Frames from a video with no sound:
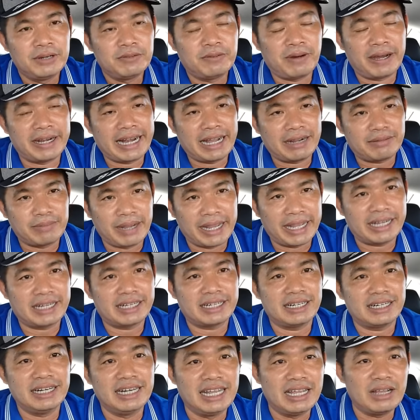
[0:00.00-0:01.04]
và đặc biệt
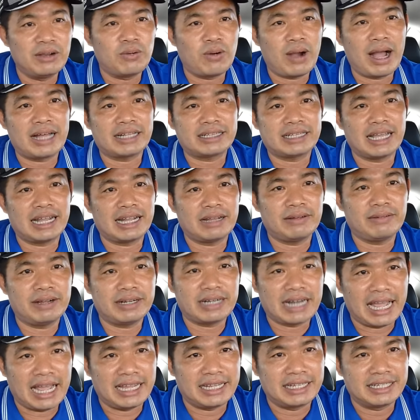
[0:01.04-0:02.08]
liên quan tới cái
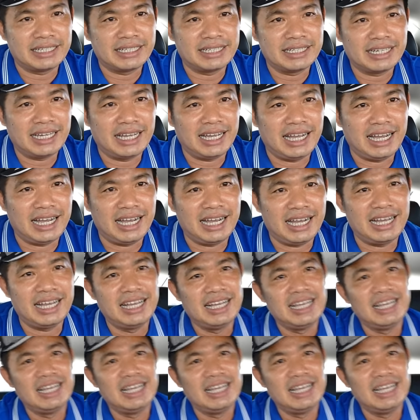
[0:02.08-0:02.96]
vấn đề à,